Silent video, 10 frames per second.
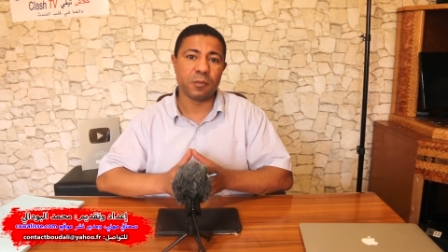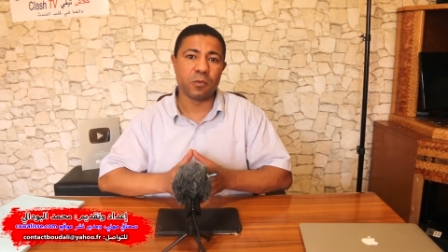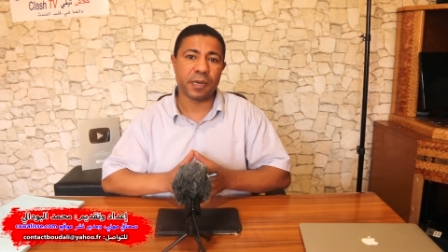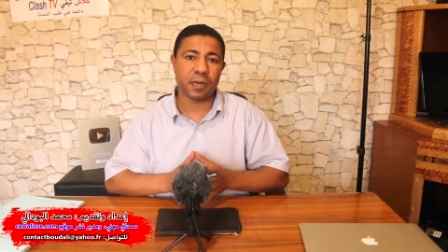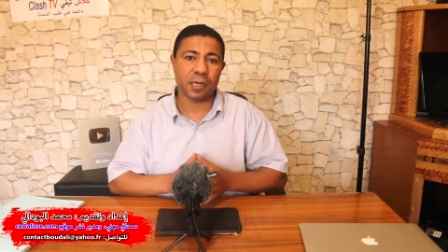
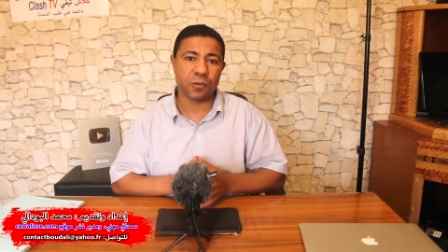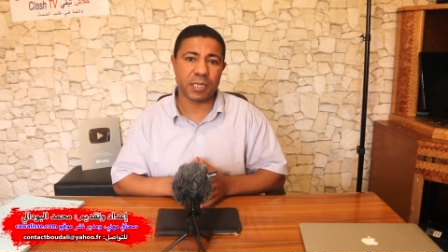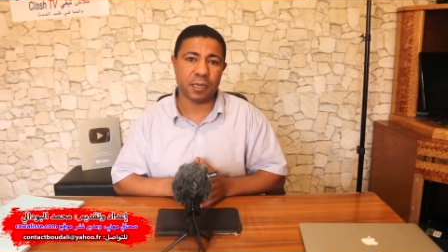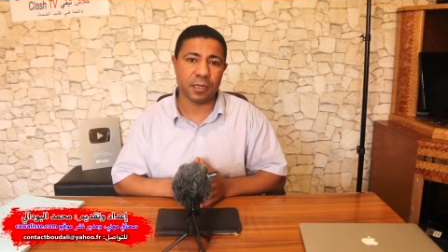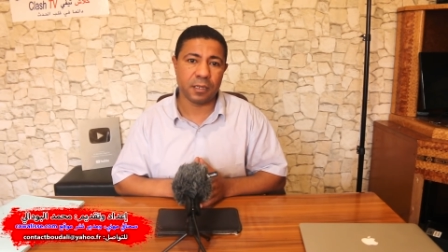مبارك
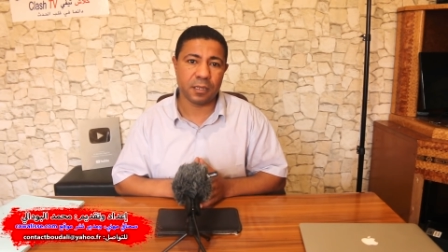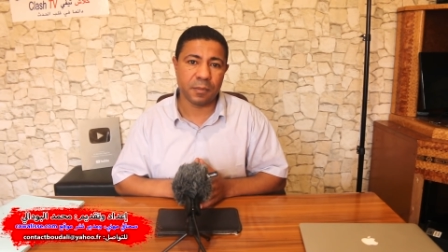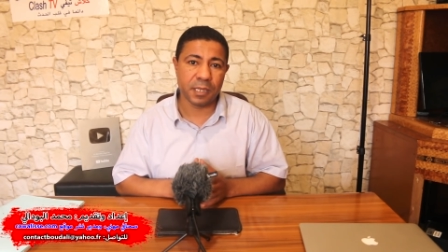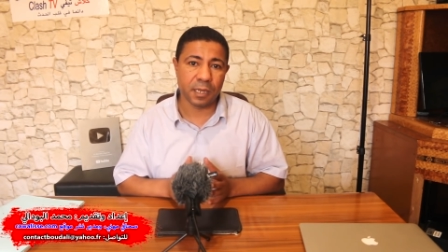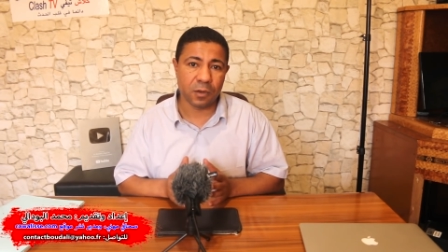سعيد
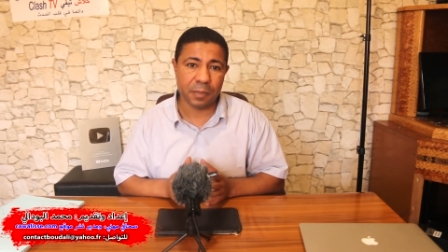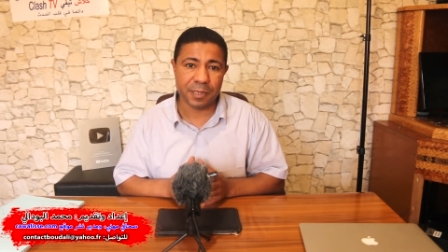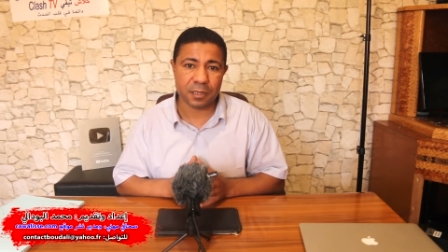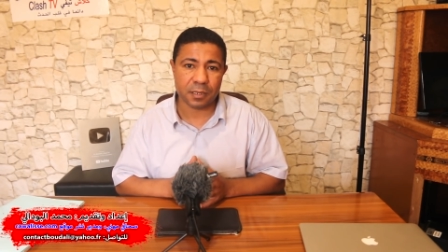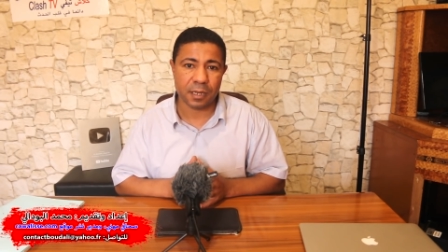بدوام
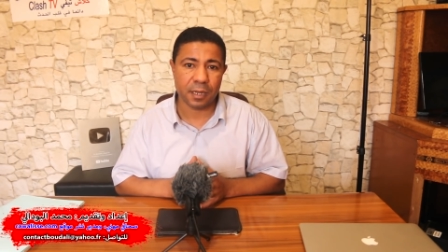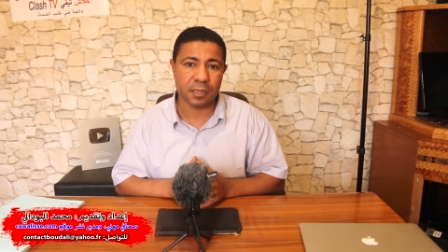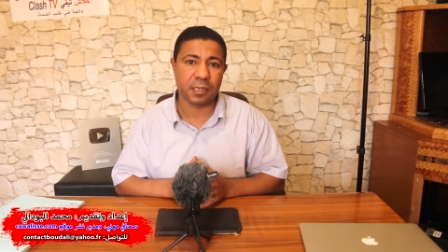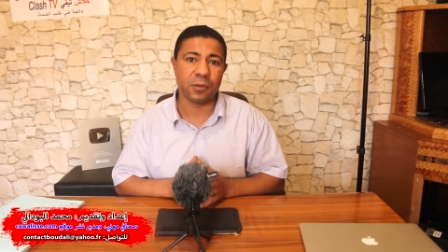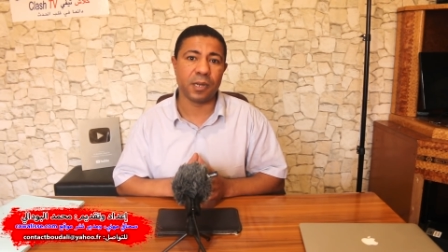
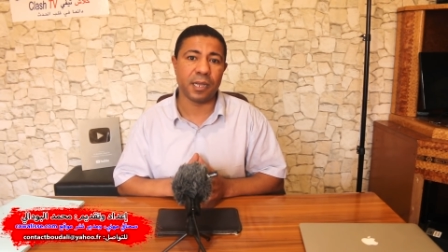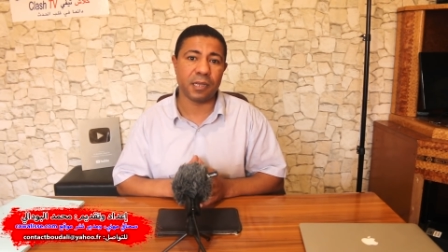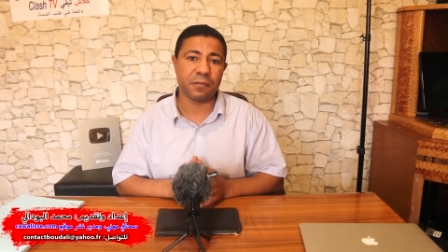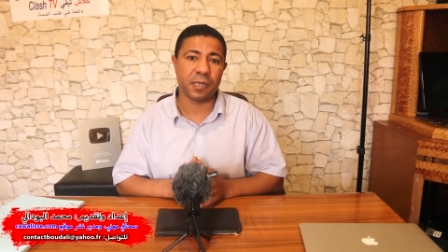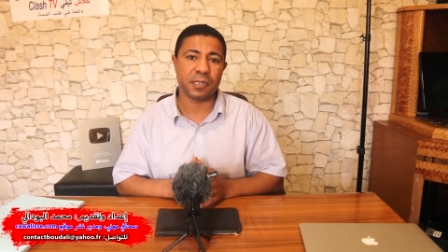الصحة
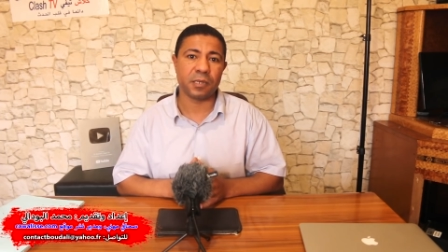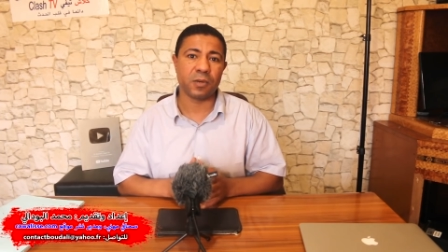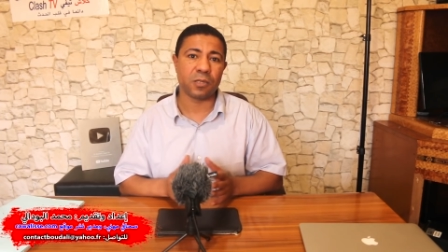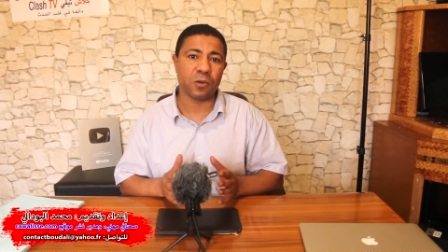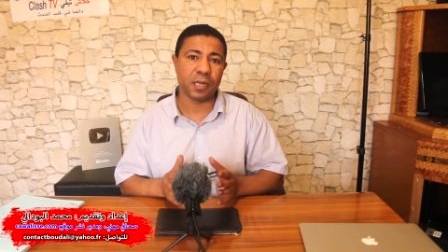والعافية
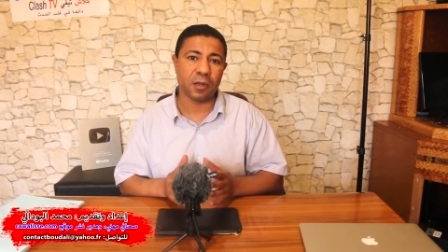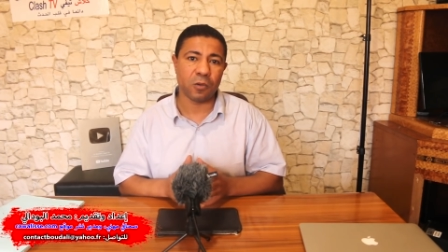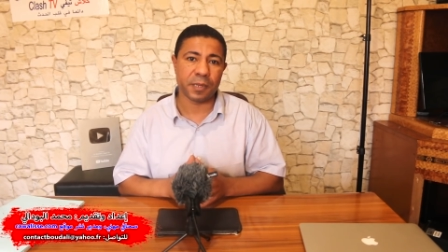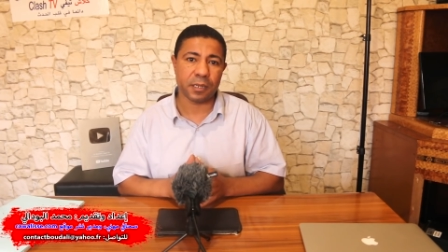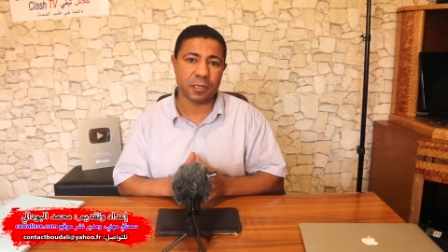وطول
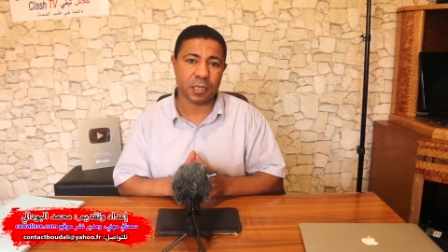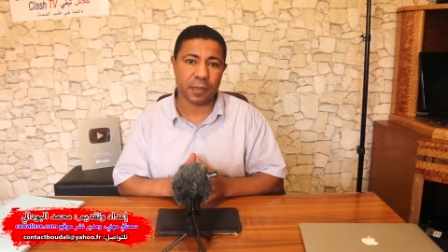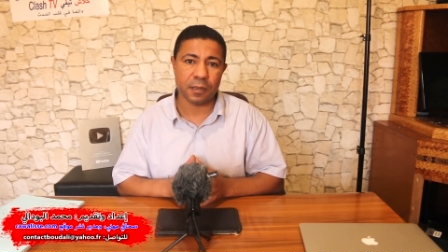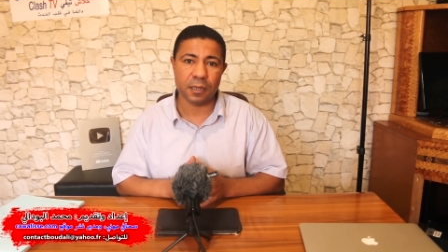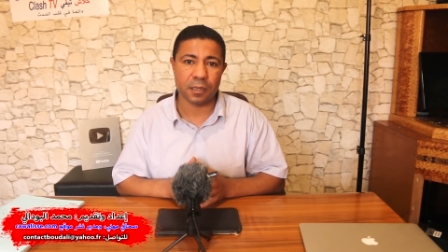العمر إن
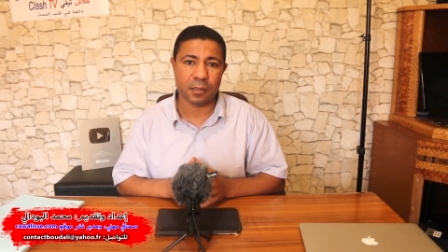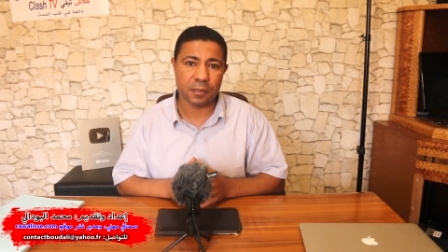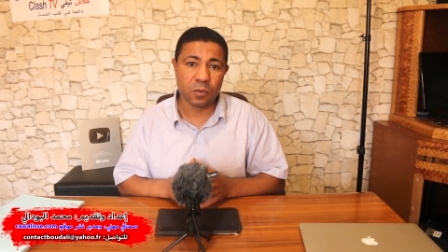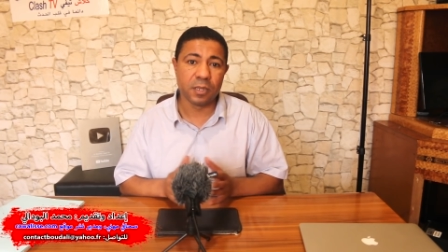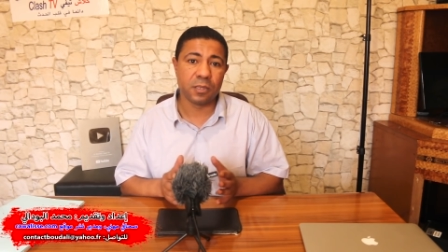شاء الله
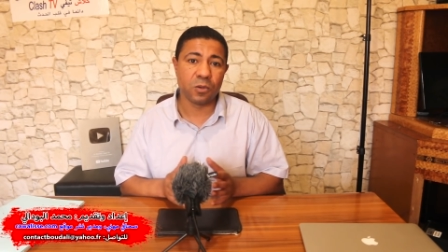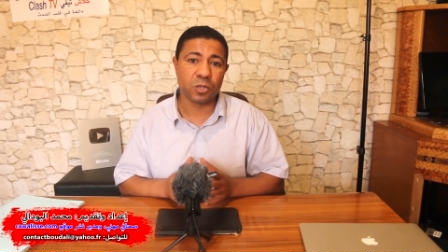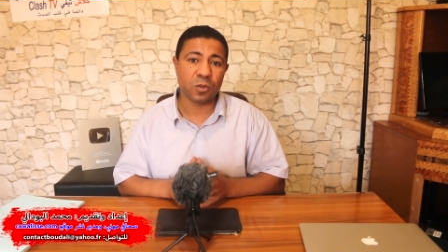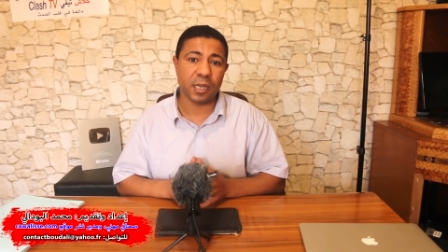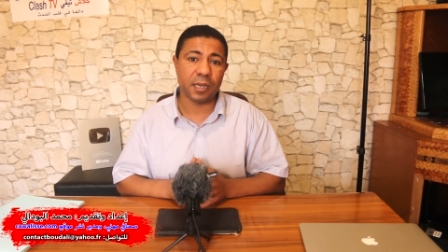
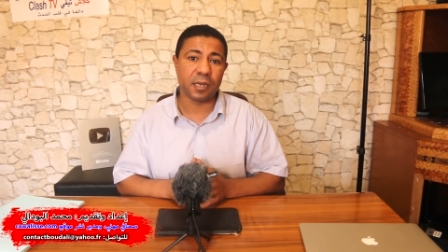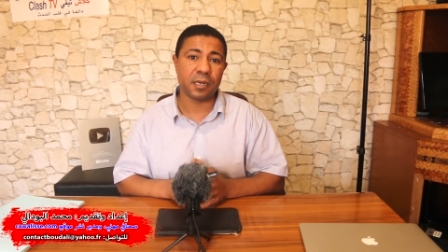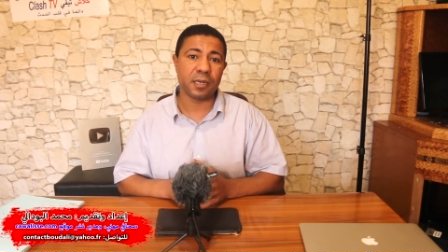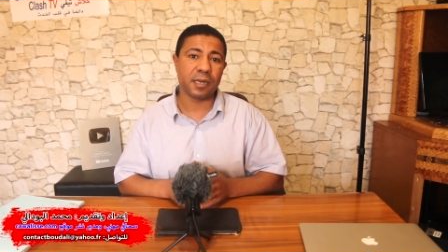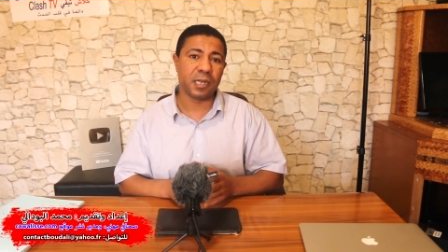وندوز
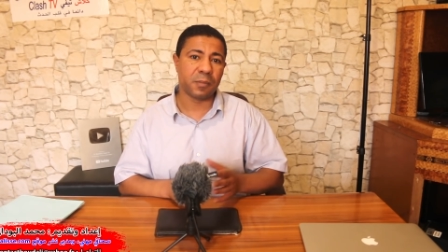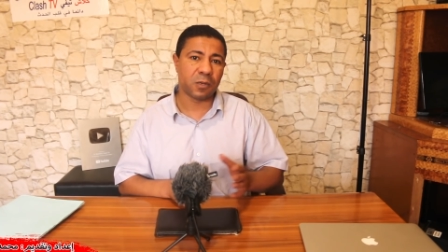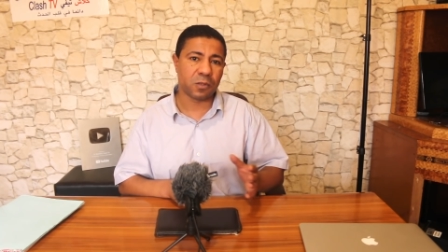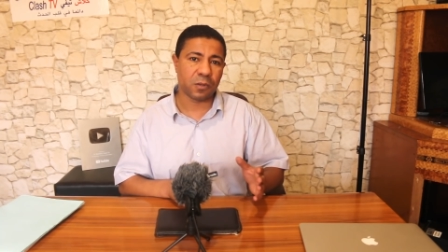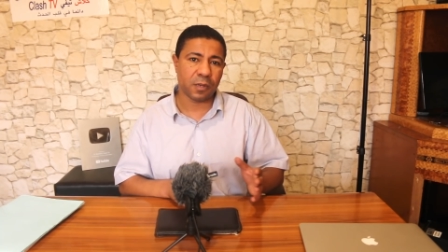الآن
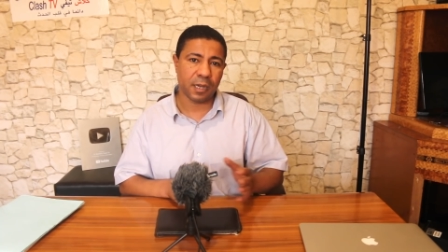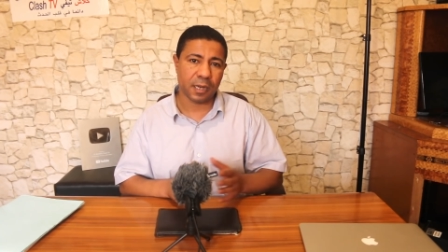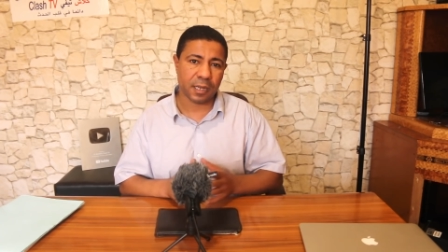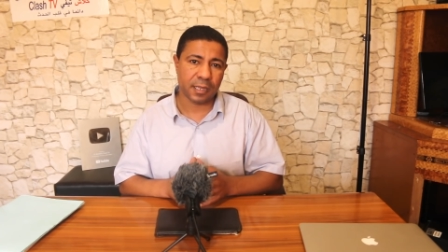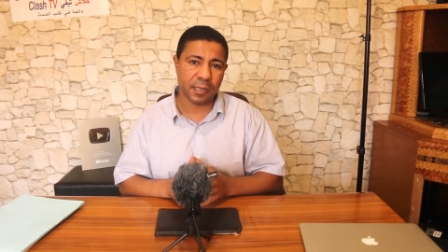لموضوع
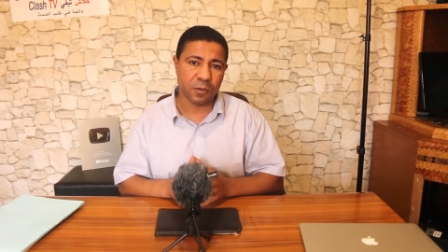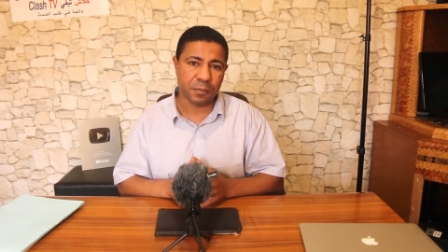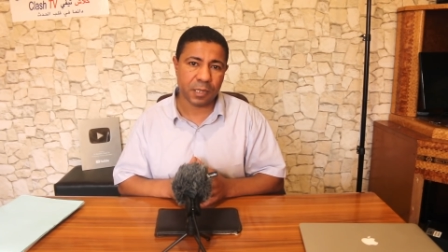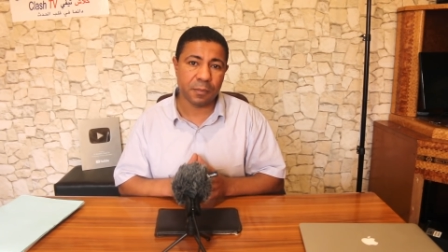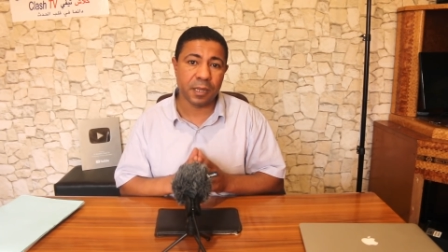حلقة
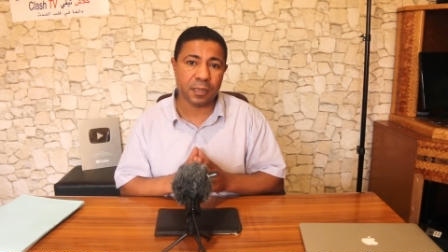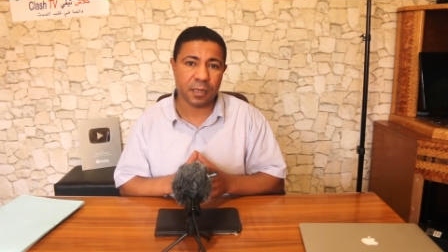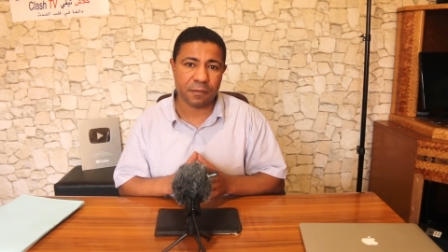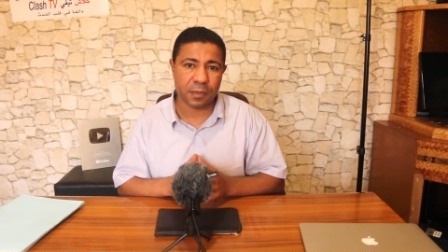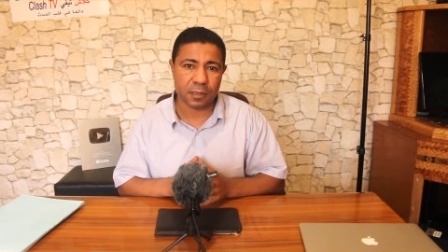اليوم
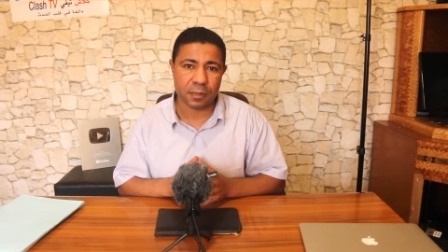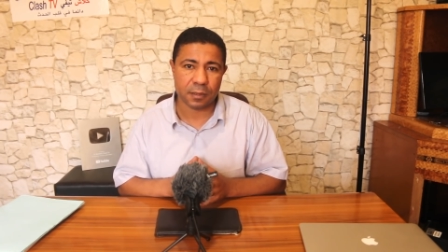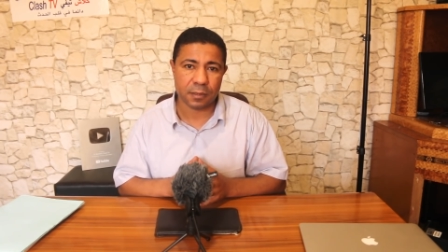بعد الفاصل